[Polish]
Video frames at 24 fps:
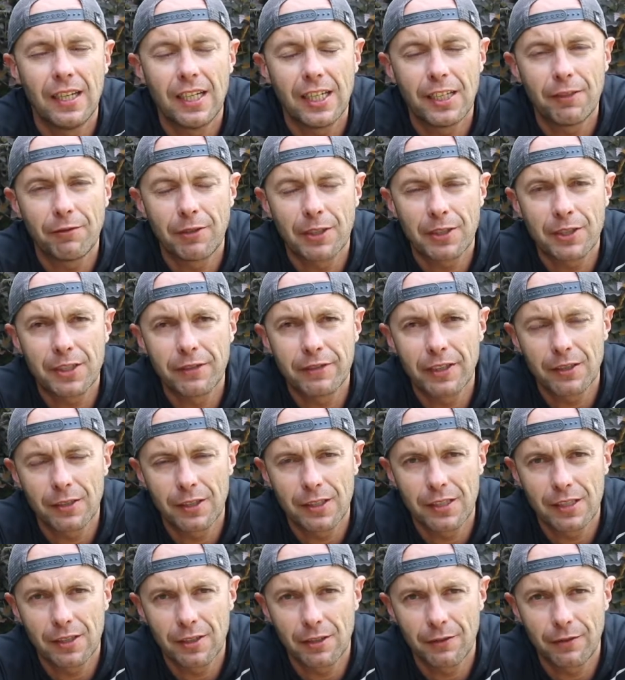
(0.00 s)
I właściwie to
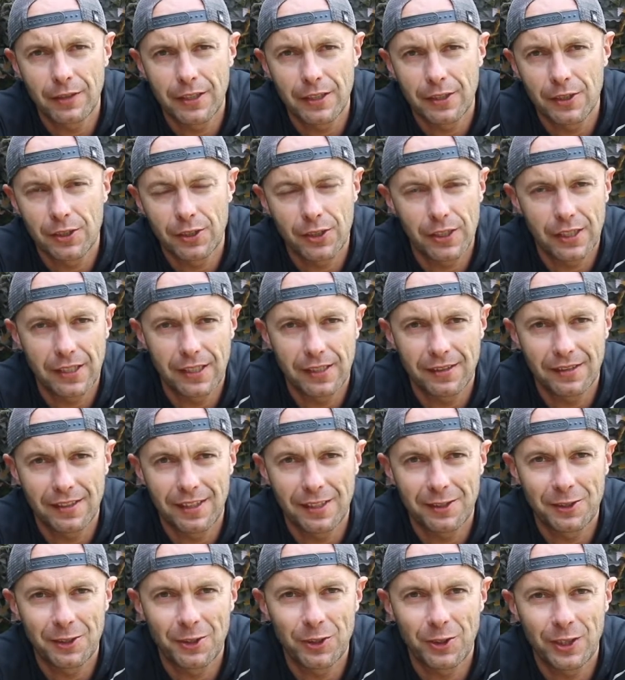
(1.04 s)
jest to wejście
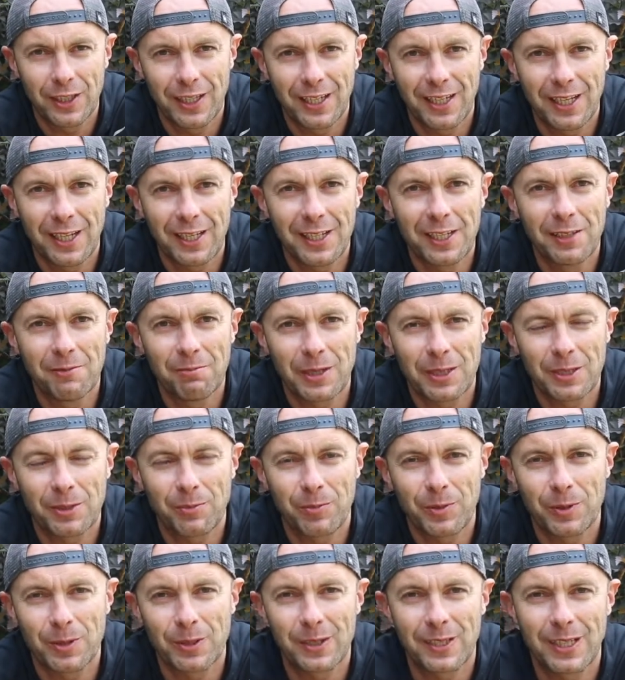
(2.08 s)
na dzisiaj. Bardzo
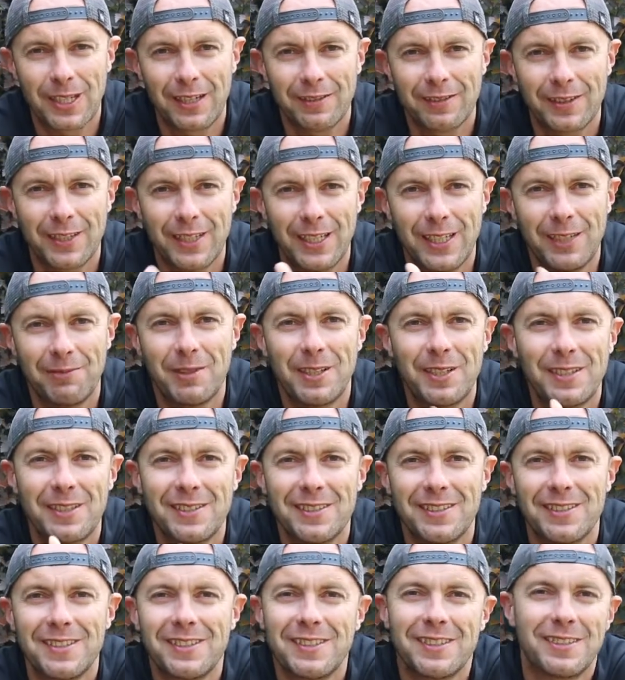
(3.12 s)
pozdrawiam e,
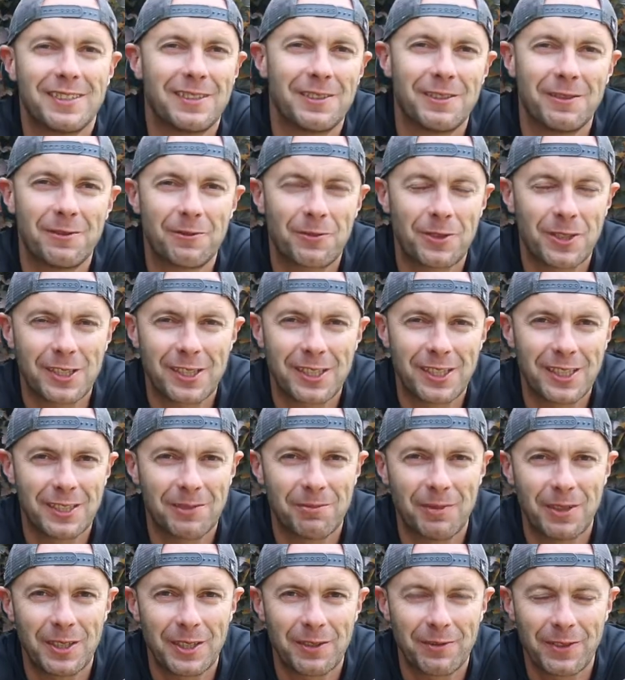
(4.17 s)
wszystkich
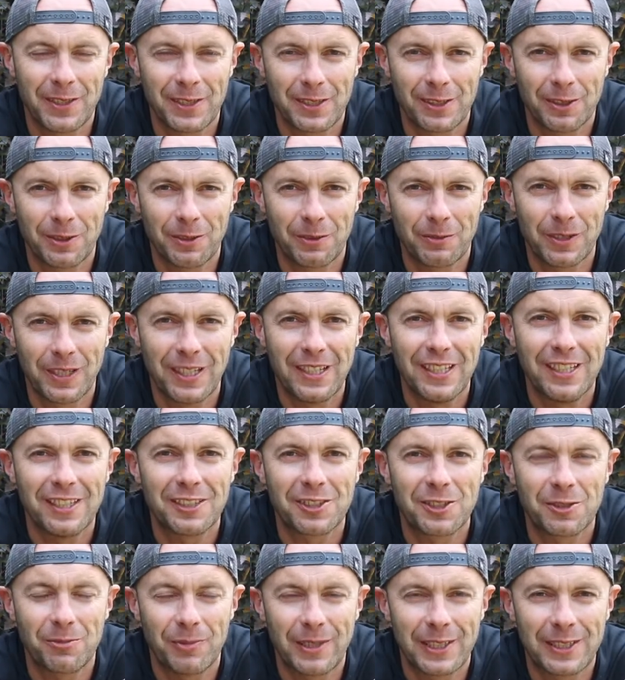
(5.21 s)
moich widzów.
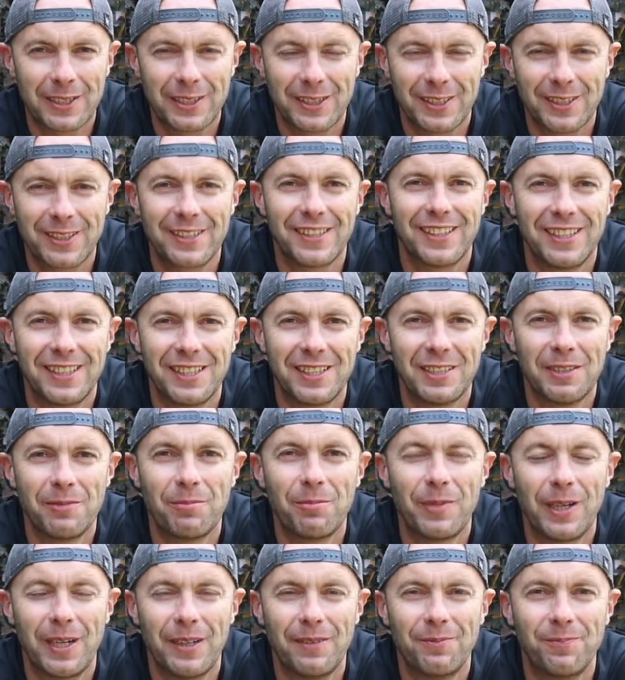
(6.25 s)
Trzymajcie się.
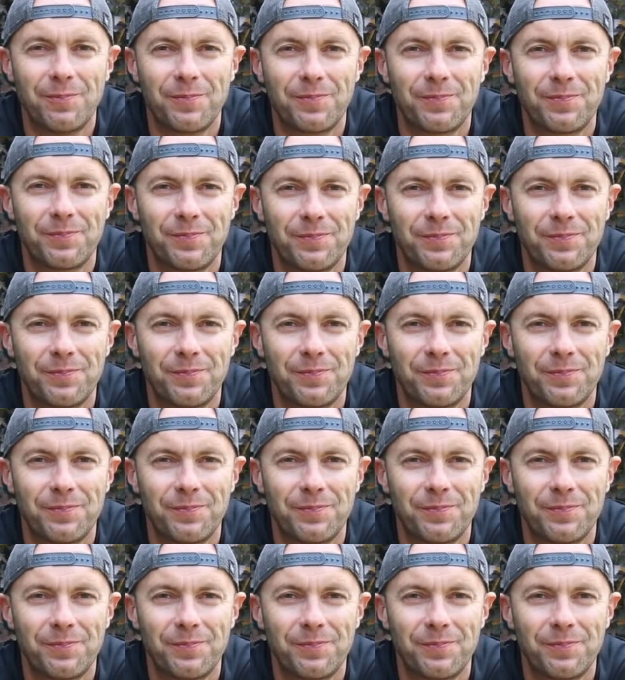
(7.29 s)
Pa.